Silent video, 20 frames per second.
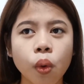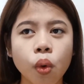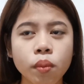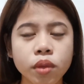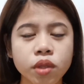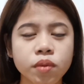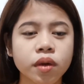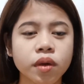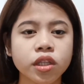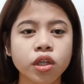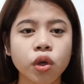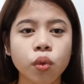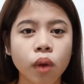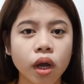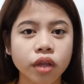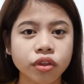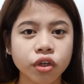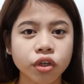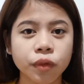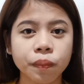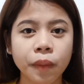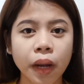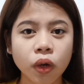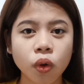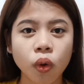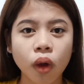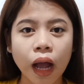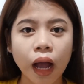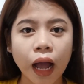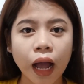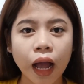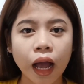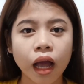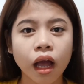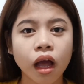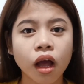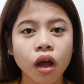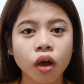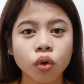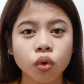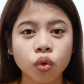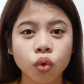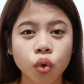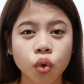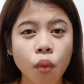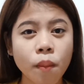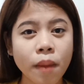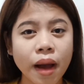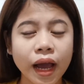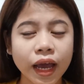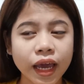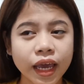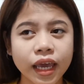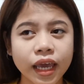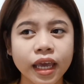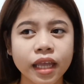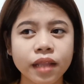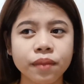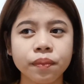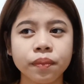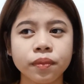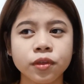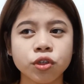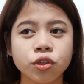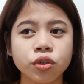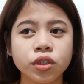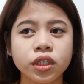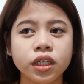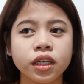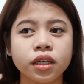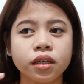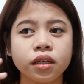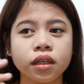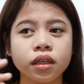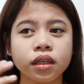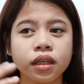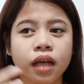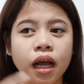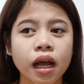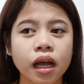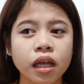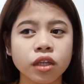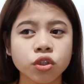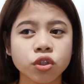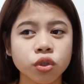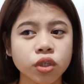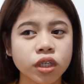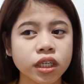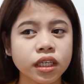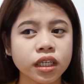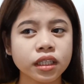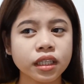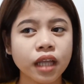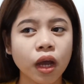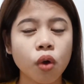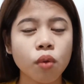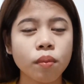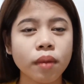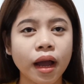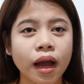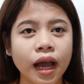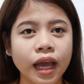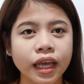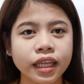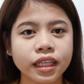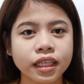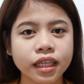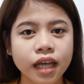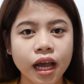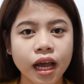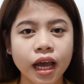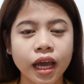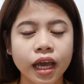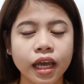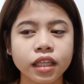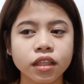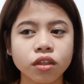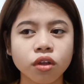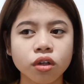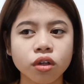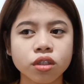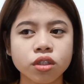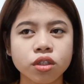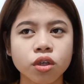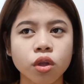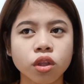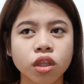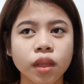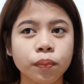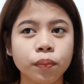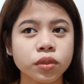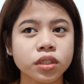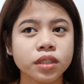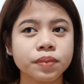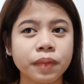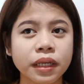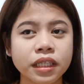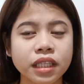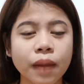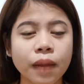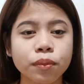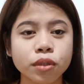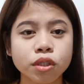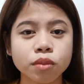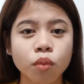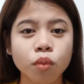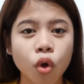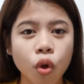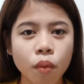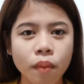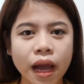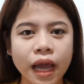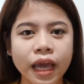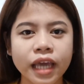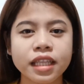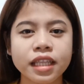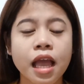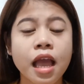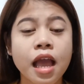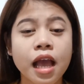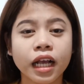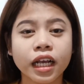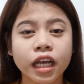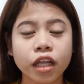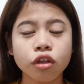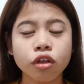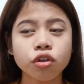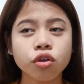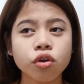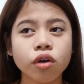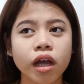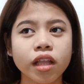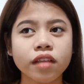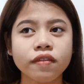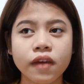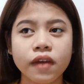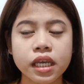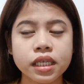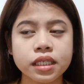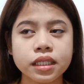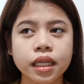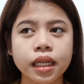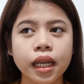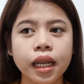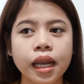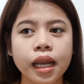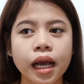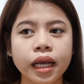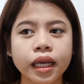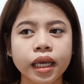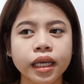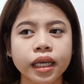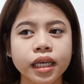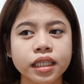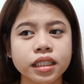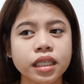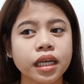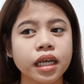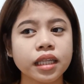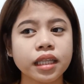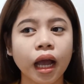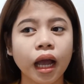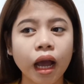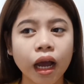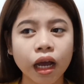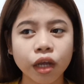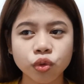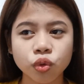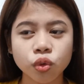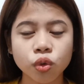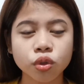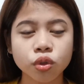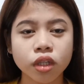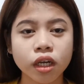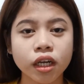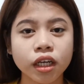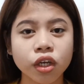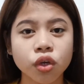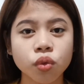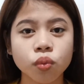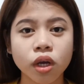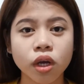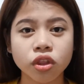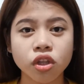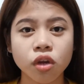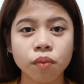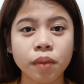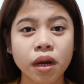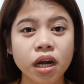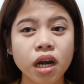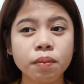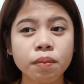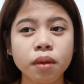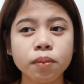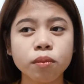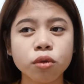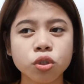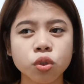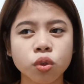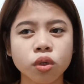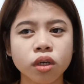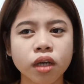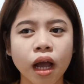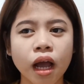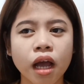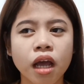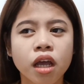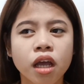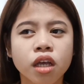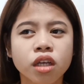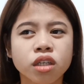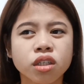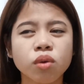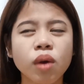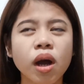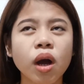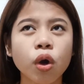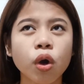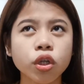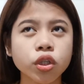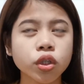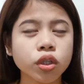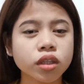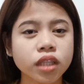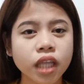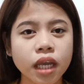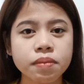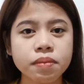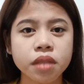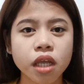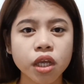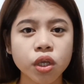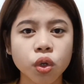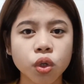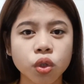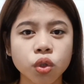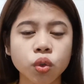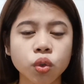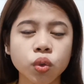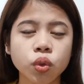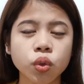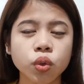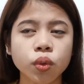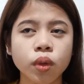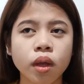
uminom ka ng water bago ka kumain during ka, during na kumakain ka and also tapos pagtapos mo kumain. Ganun yung advice nila lagi kasi nga nakakatulong talaga yung water para mabusog ka. So ako nung time na yon nung